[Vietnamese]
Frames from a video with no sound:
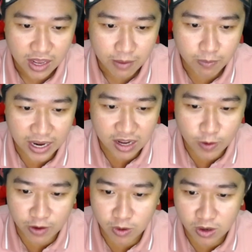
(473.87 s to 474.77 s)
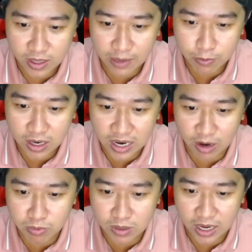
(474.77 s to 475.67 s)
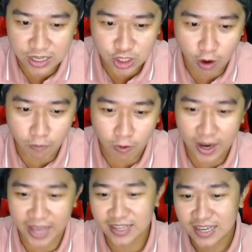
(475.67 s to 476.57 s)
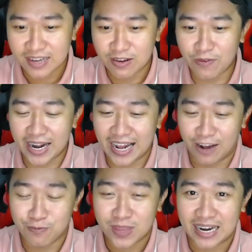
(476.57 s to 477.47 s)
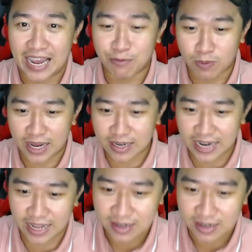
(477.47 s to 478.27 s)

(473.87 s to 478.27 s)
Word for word: mà công an quận Gò Vấp không khởi tố vụ án. Quý vị thấy không? Lại một lần nữa nè.